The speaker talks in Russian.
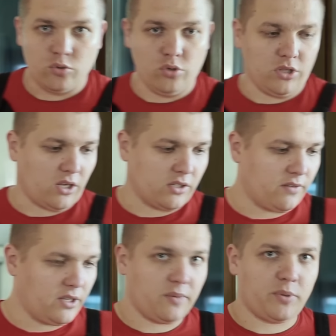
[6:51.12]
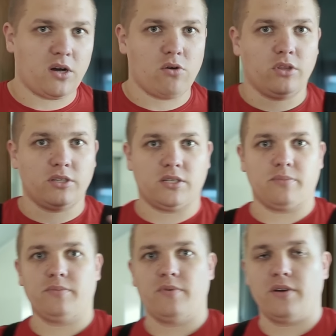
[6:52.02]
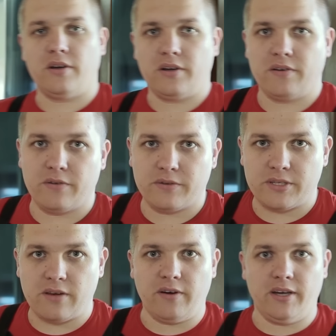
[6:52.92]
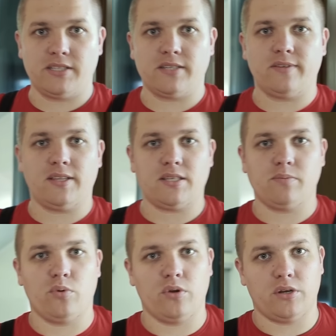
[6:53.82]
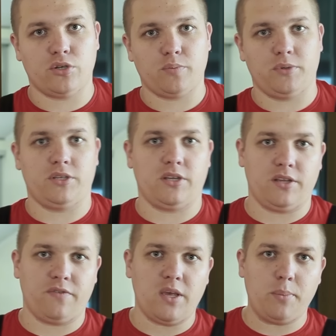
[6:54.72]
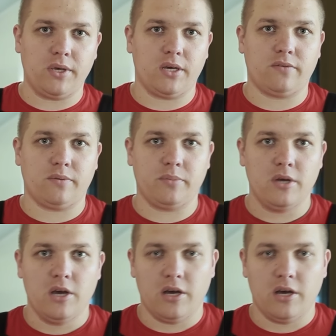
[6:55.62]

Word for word: Ну, итак, давайте пока у нас там э, сливается вода с бойлера, чтобы не терять время, я вам